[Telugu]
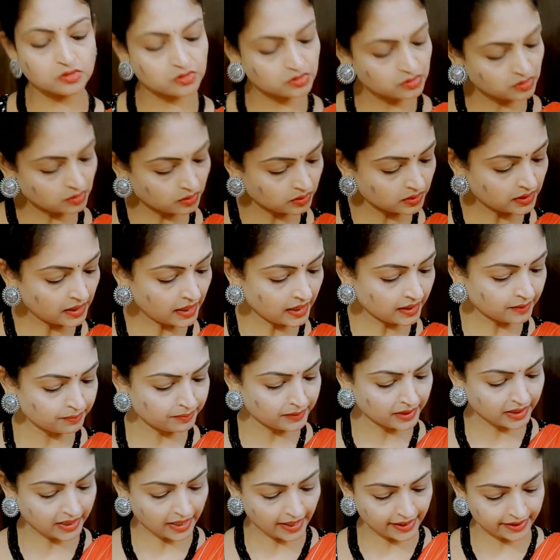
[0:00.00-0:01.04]
సో దాట్
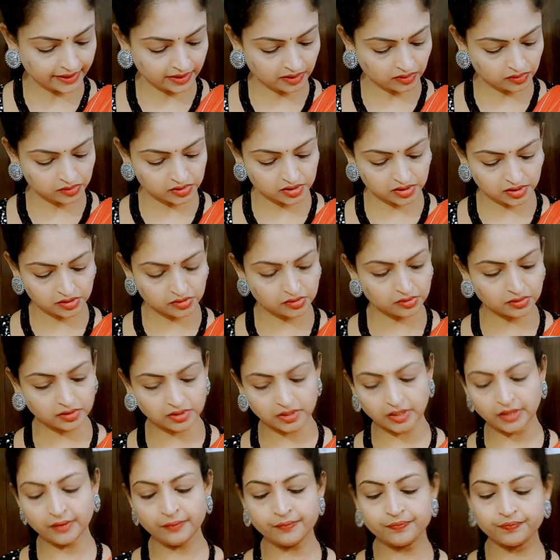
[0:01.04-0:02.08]
మీకు ఐడియా
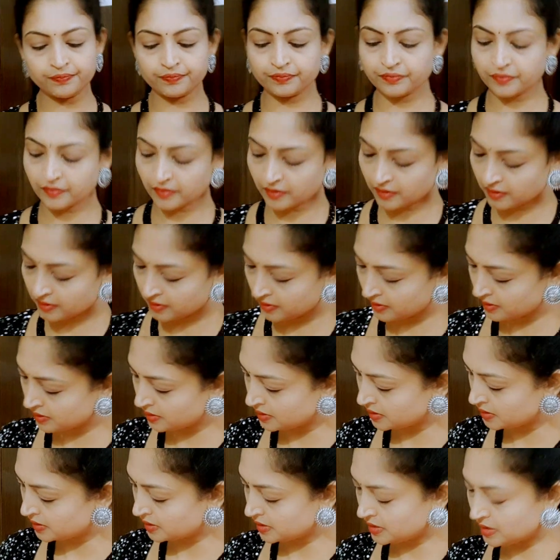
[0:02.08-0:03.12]
వచ్చేస్తుంది
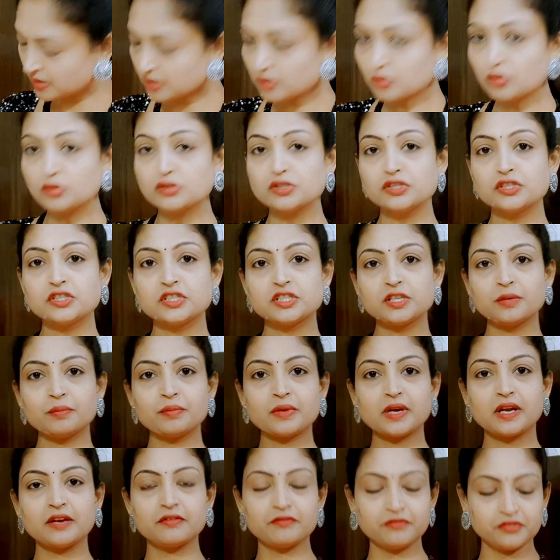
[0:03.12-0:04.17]
ఇది కొంచెం
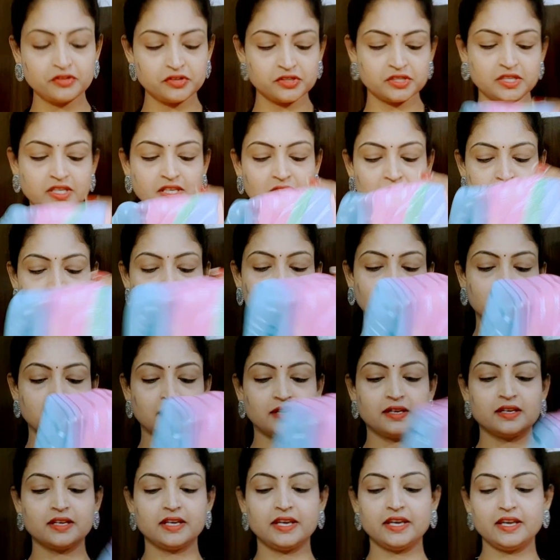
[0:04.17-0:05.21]
కన్ఫ్యూజన్ అనమాట
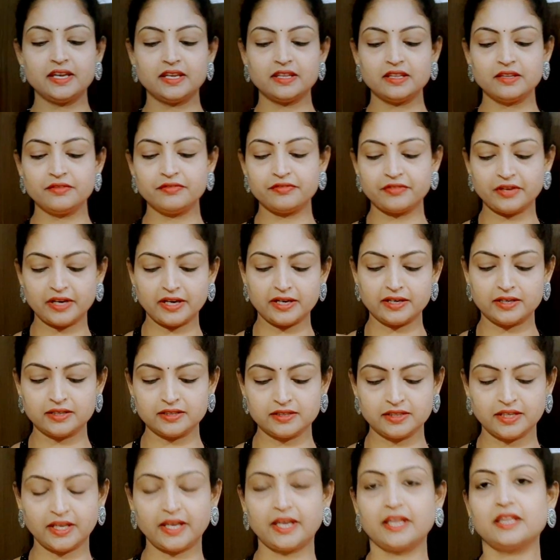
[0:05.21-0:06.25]
ఏది ఫ్రంట్
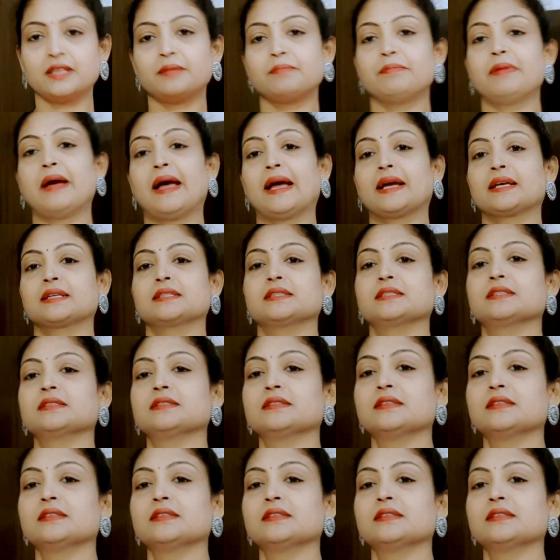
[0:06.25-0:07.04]
ఏది బ్యాక్